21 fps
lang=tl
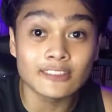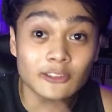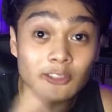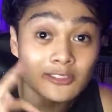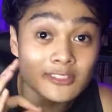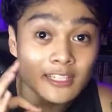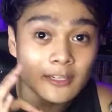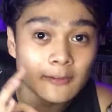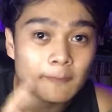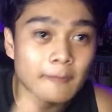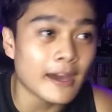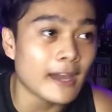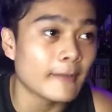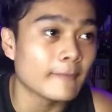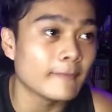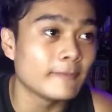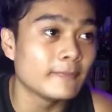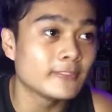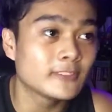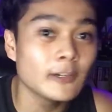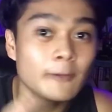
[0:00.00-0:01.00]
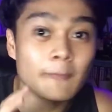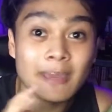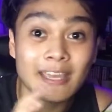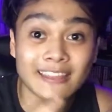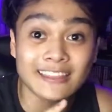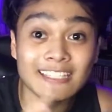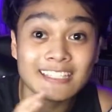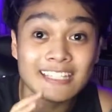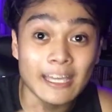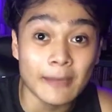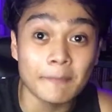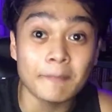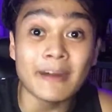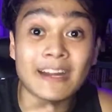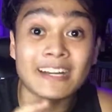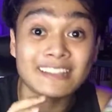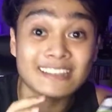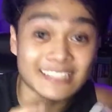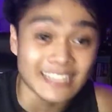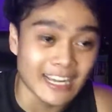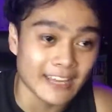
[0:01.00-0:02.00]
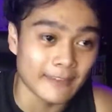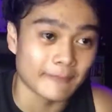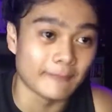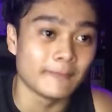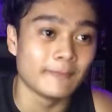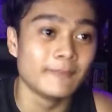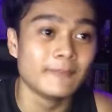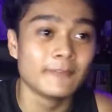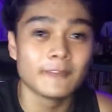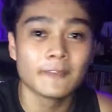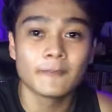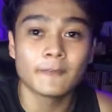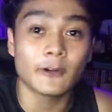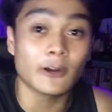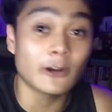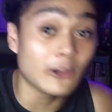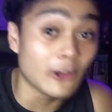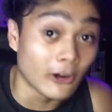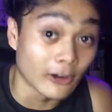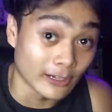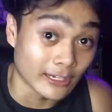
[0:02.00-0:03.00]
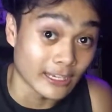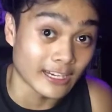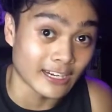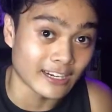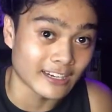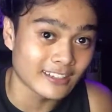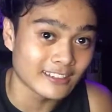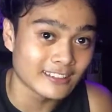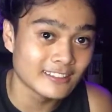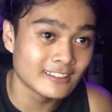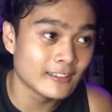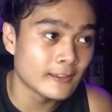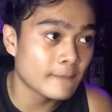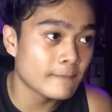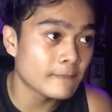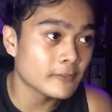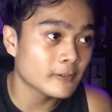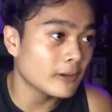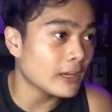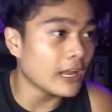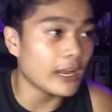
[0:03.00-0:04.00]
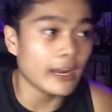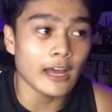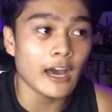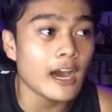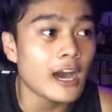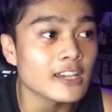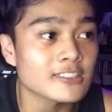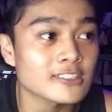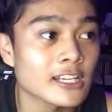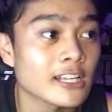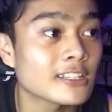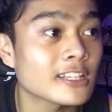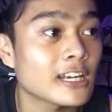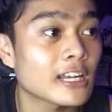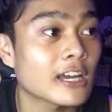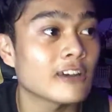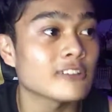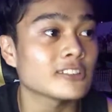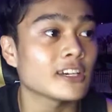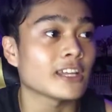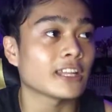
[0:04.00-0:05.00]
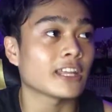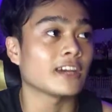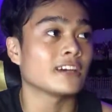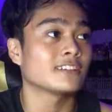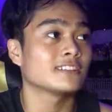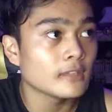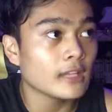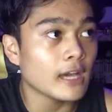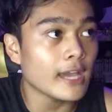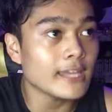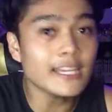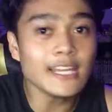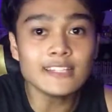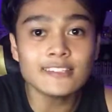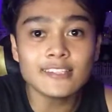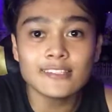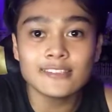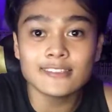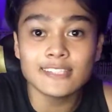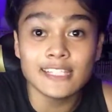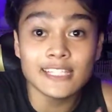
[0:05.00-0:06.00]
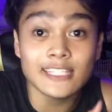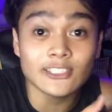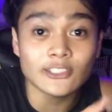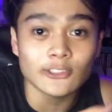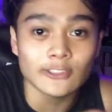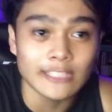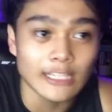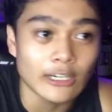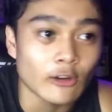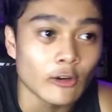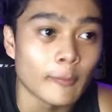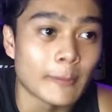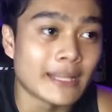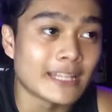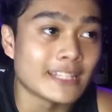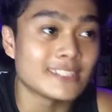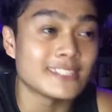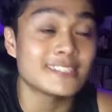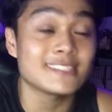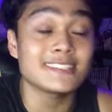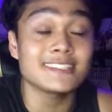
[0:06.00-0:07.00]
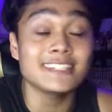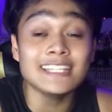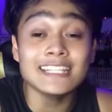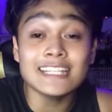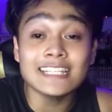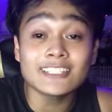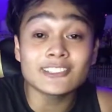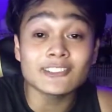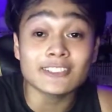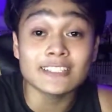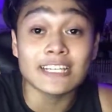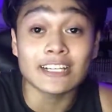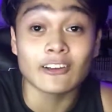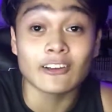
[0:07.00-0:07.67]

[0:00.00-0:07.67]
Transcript: to survive, to make that empire thrive for longer. Wala, nakakasan na talaga sa kanya. Ayan si Stilicho the Roman. Si Stilicho the